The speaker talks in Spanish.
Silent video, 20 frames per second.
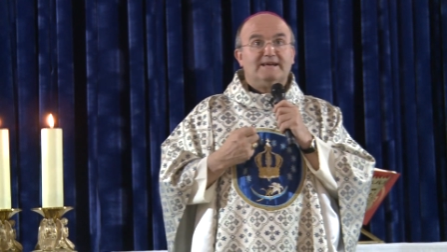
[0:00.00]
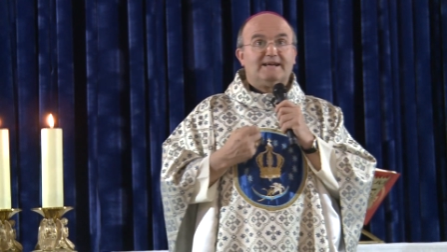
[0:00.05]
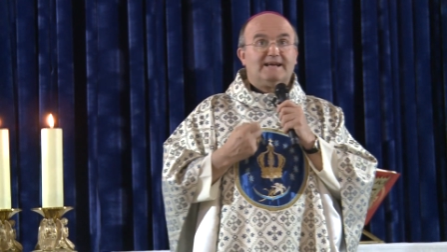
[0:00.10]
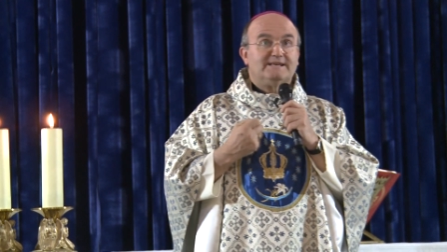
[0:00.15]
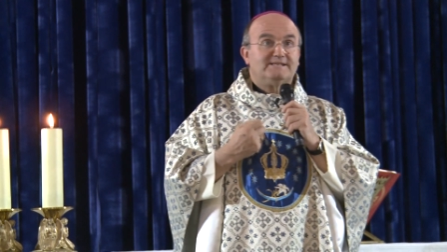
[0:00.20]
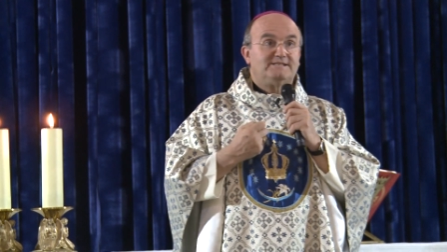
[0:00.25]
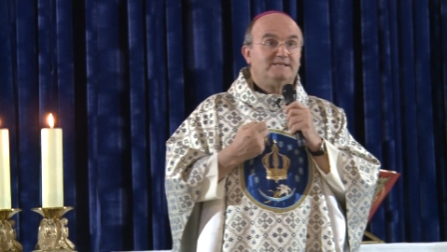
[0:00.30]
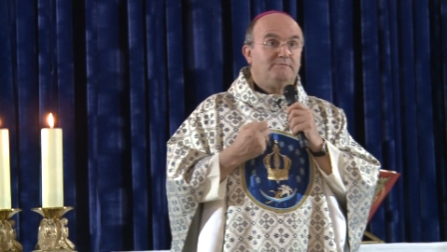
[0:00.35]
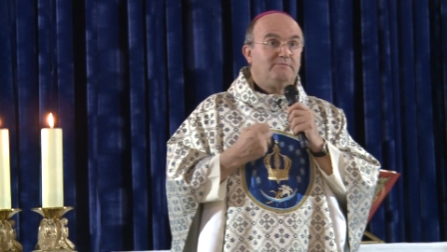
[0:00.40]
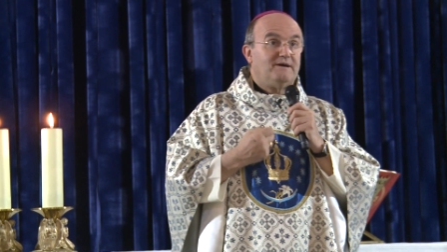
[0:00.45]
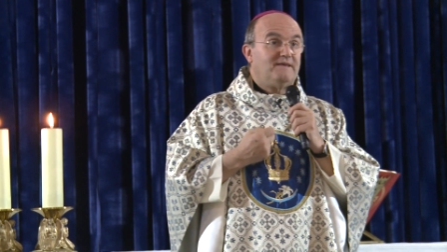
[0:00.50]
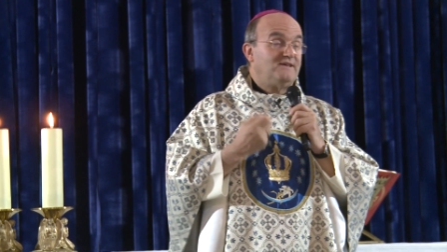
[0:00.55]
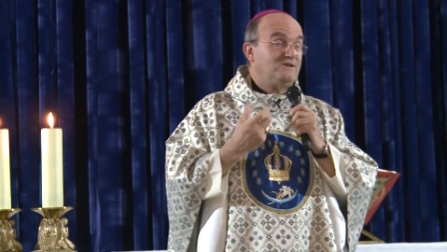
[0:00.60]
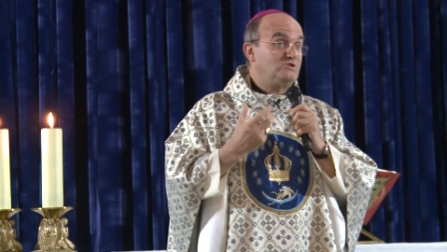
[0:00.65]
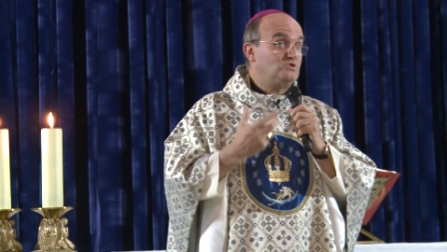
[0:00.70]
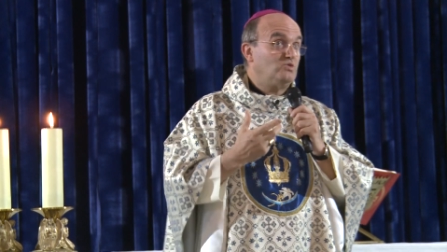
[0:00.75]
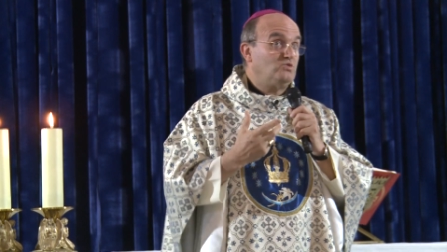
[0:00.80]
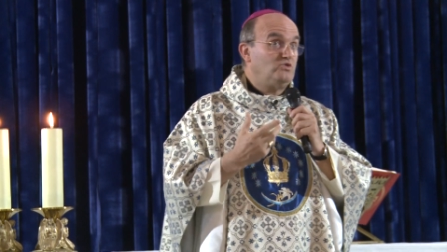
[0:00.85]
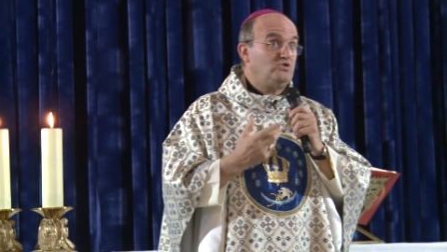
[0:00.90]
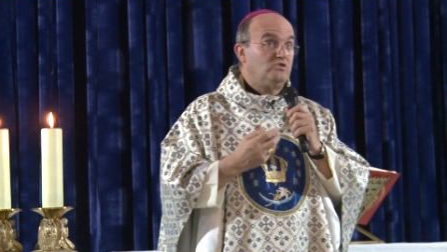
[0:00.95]
casi va de
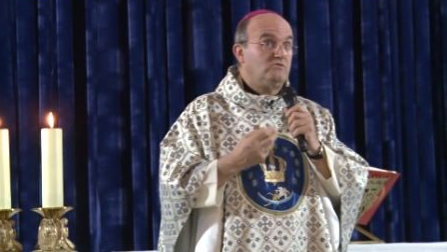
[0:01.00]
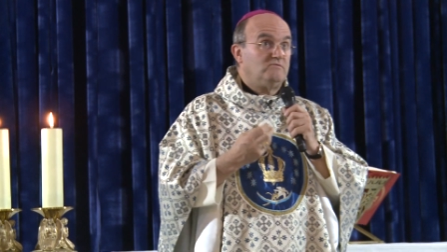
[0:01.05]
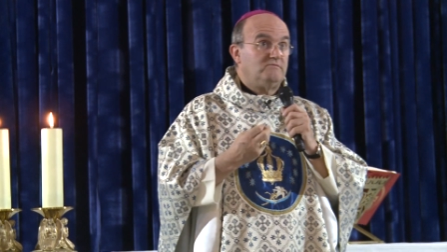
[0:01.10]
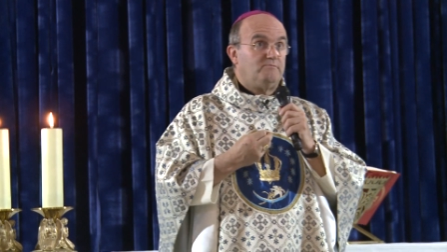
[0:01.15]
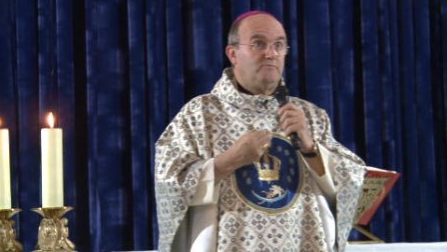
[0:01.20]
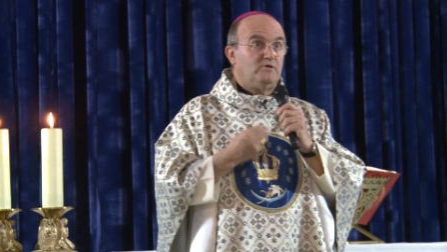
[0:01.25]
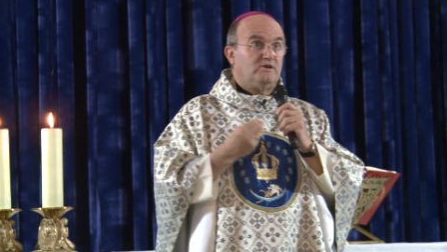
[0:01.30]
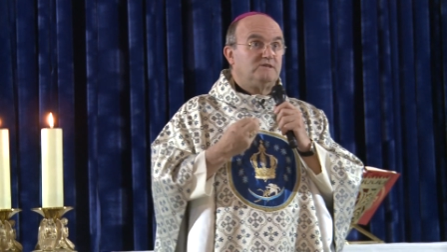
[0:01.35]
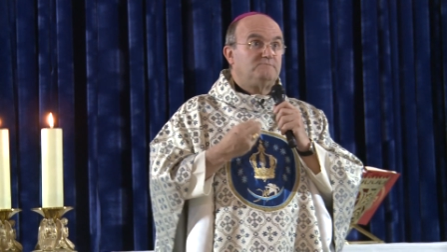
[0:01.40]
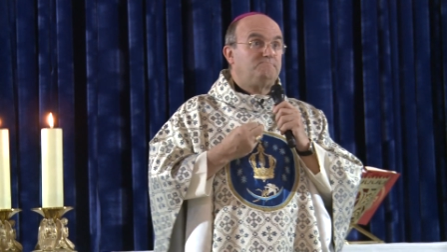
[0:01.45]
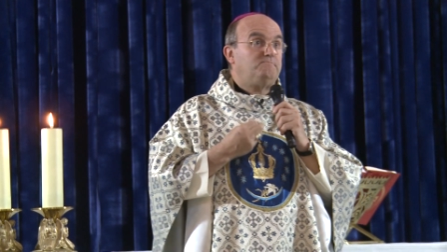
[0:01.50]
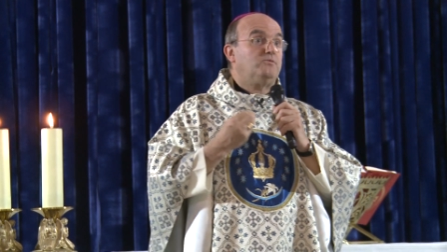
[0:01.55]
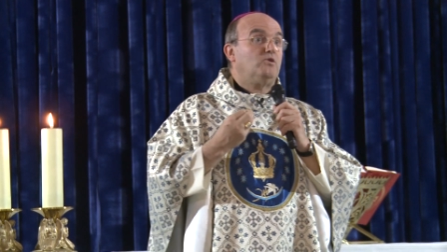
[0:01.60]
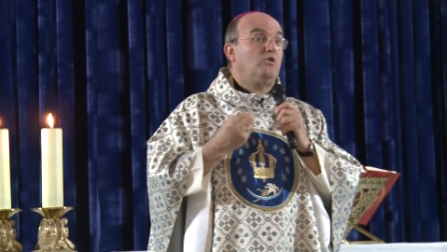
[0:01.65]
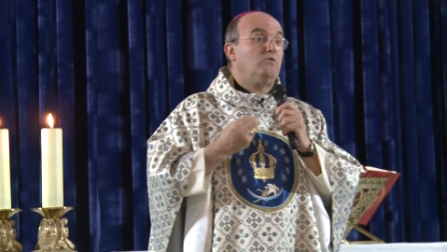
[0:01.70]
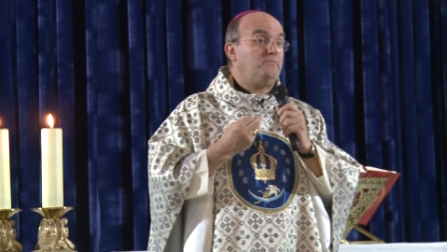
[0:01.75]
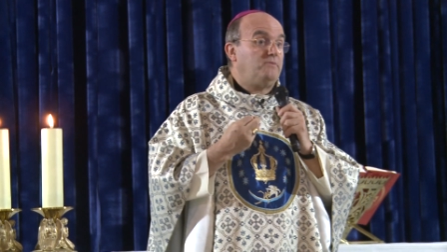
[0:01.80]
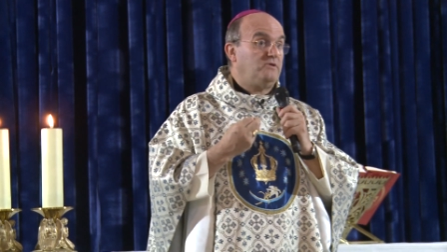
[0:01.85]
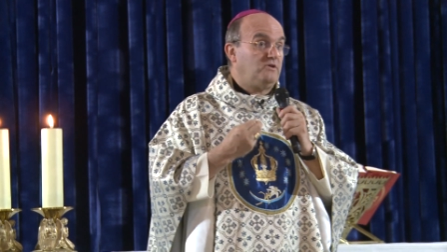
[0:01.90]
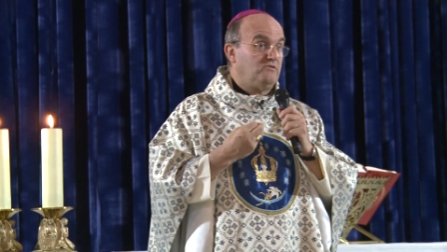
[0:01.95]
suyo, es
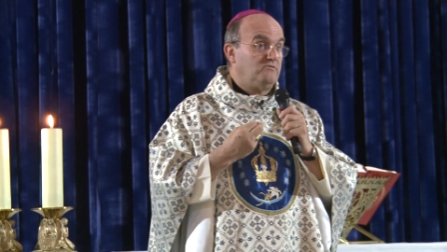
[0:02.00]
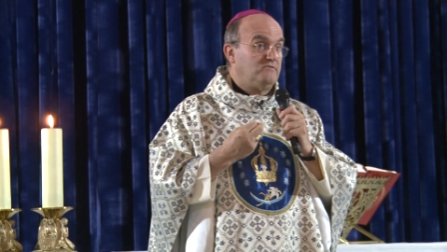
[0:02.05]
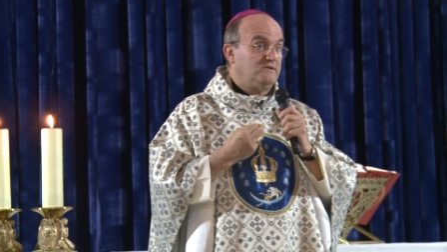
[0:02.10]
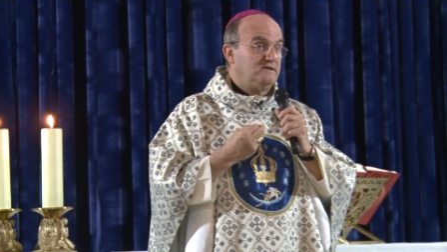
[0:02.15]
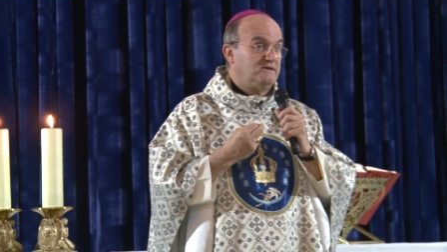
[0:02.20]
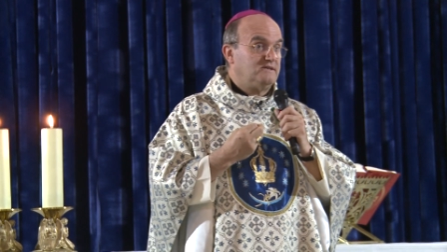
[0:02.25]
propio,